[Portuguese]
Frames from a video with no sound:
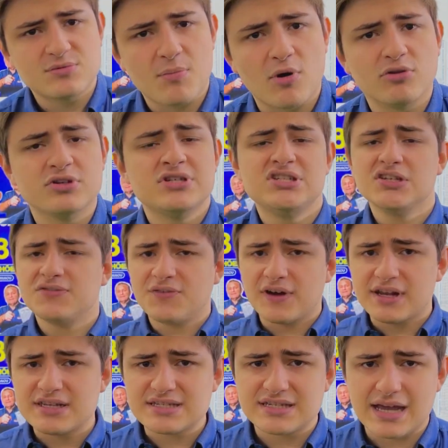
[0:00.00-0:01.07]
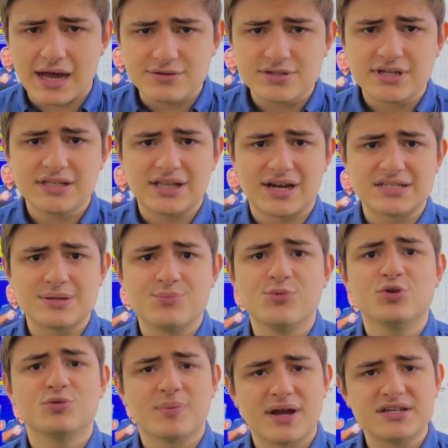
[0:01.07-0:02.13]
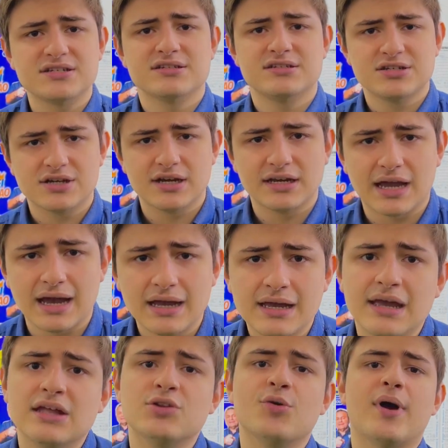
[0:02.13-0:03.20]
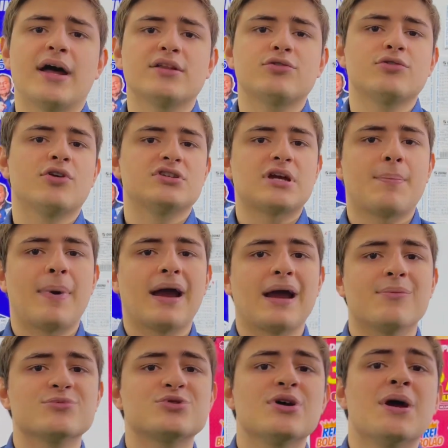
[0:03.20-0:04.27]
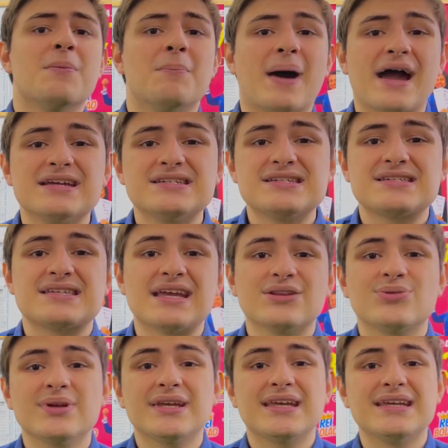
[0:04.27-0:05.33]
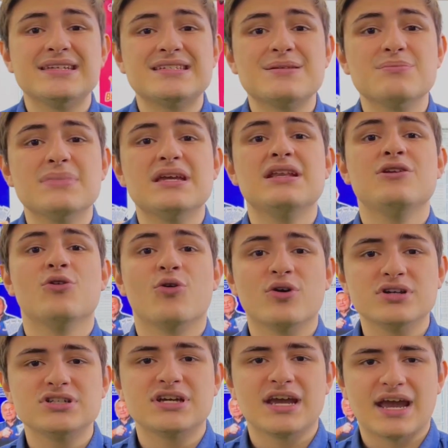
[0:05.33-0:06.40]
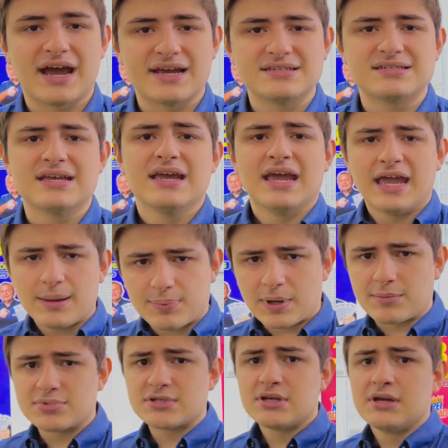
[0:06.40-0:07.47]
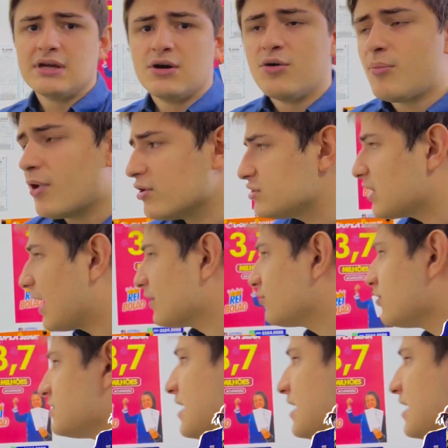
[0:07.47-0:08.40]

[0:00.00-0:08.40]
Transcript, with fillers: bolões diferenciados que trazem muito mais chance de ganhar. Não é à toa, nós já pagamos mais de 115 milhões de reais em prêmios. Um bolão de 14